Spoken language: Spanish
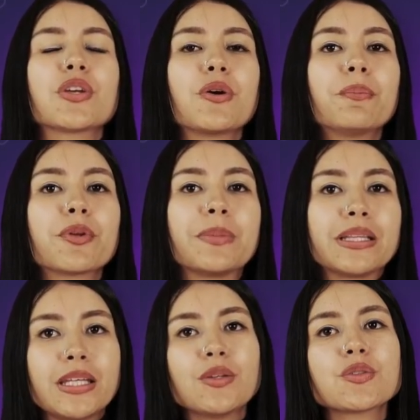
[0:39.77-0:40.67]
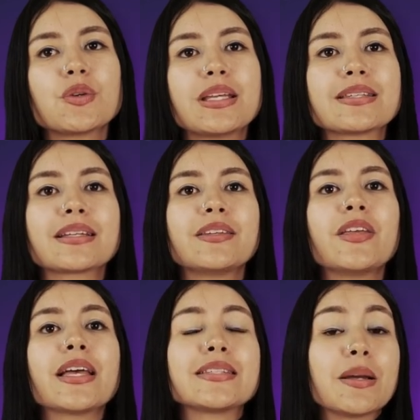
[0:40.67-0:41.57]
y comprometidos con las
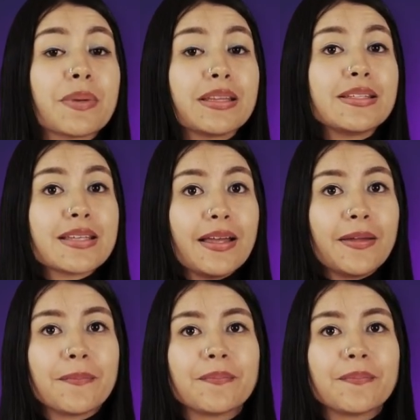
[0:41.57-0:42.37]
actividades de aprendizaje.